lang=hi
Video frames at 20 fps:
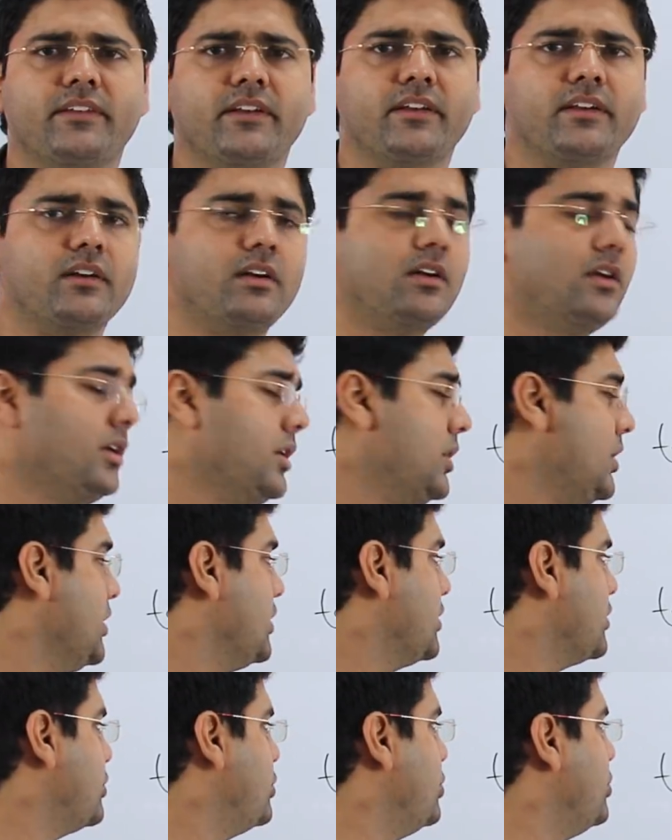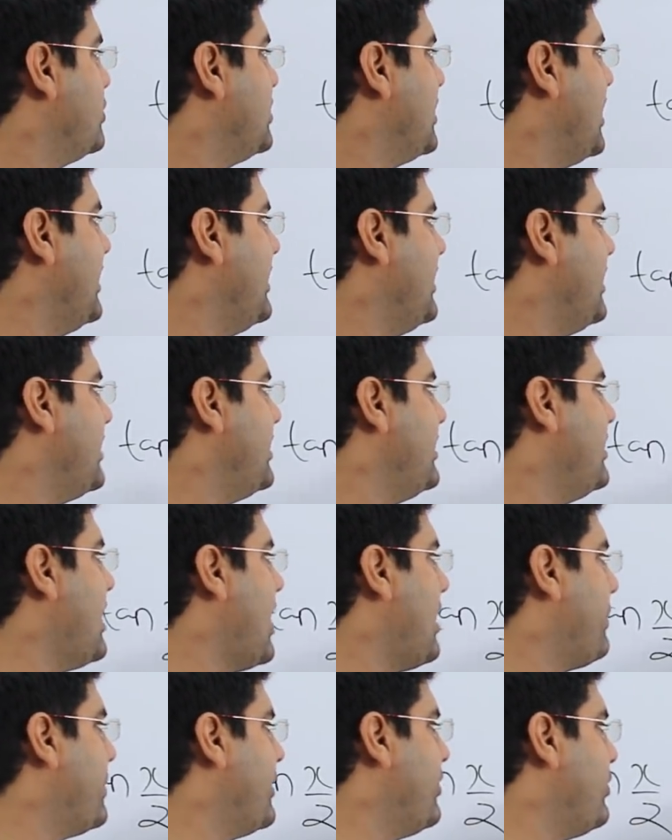जाएगा दूसरा ये कि
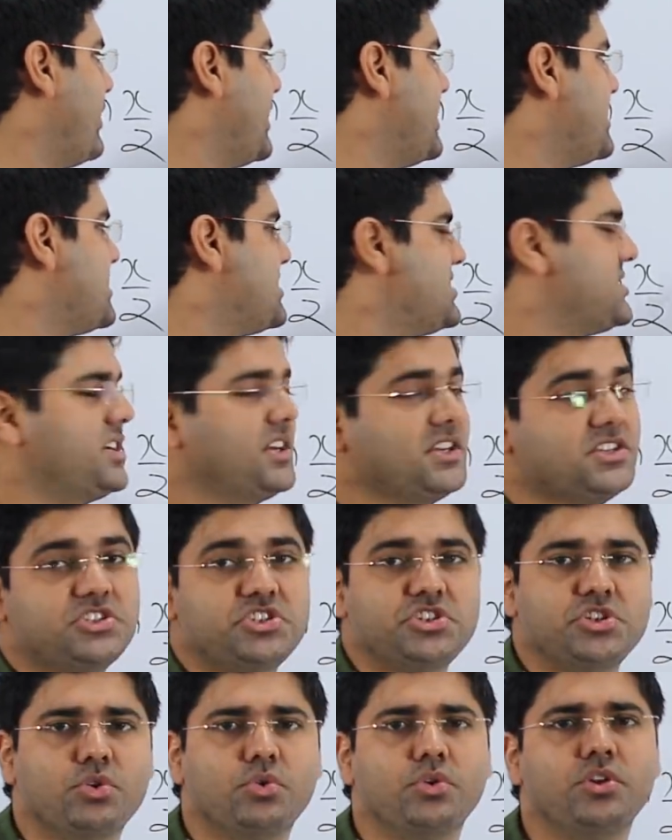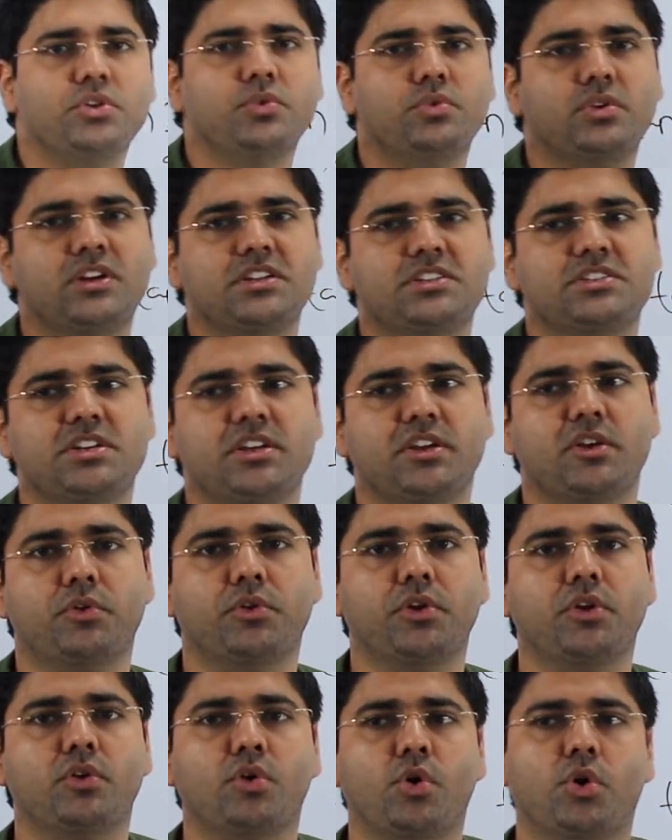यहाँ पे y की जगह जीरो नहीं होना चाहिए
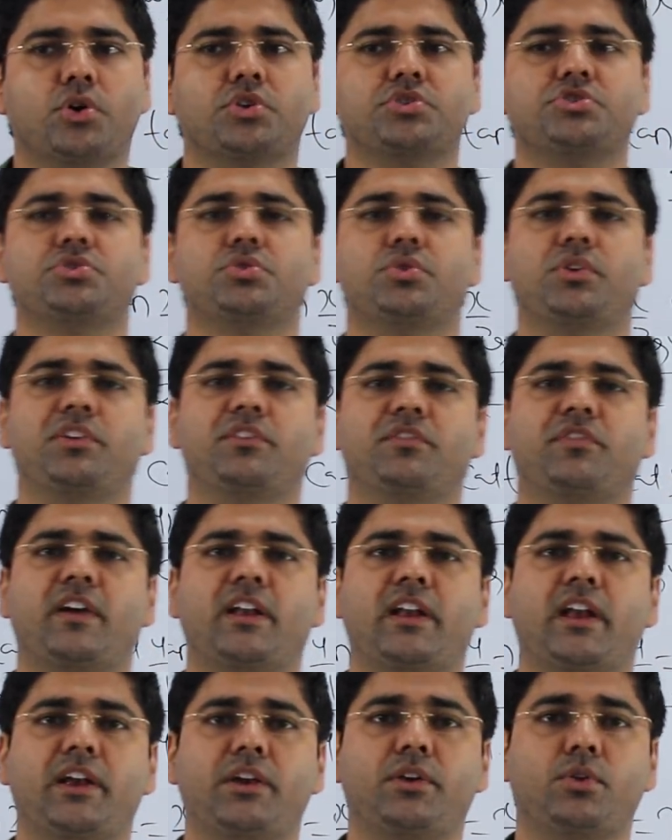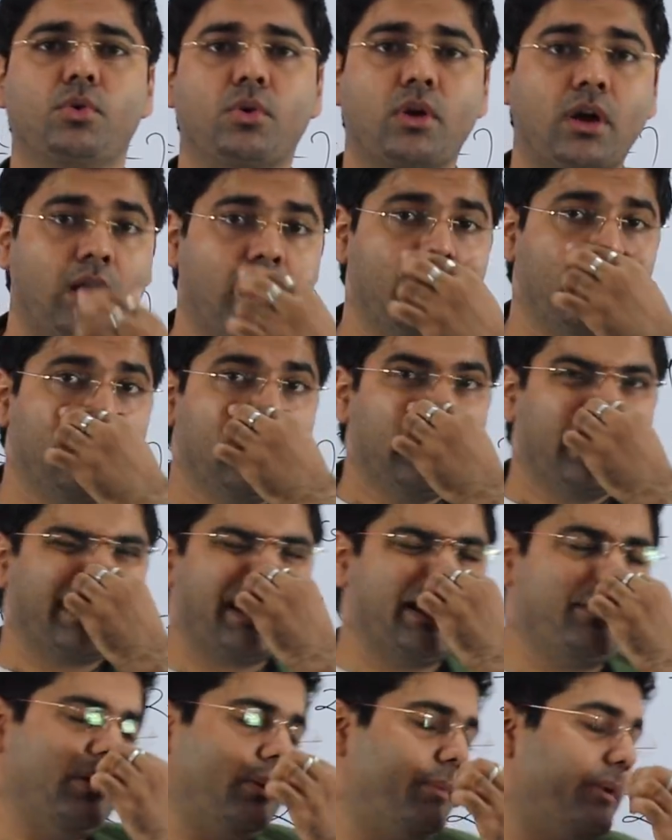क्योंकि कॉट जीरो इनफाइनाइट होगा
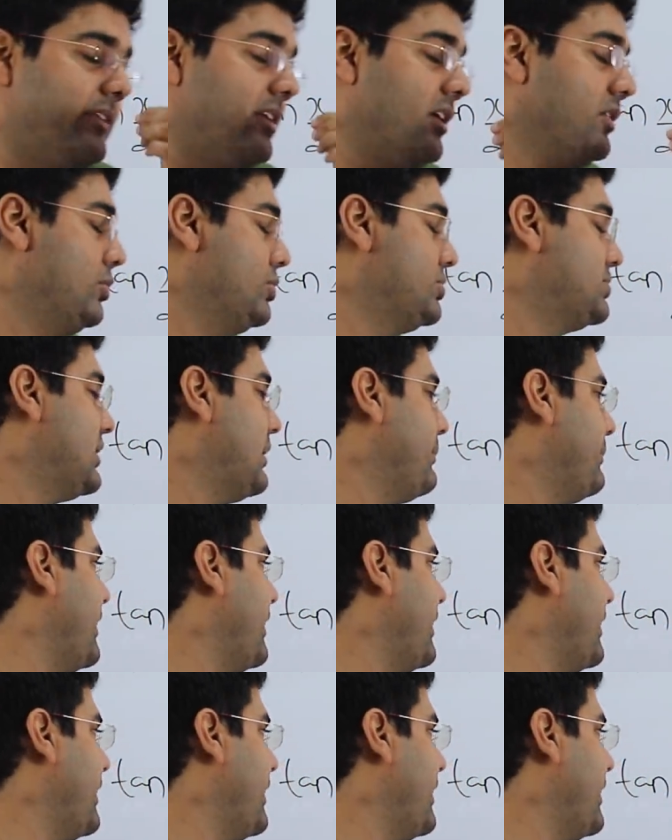कई बार बच्चा सोचता है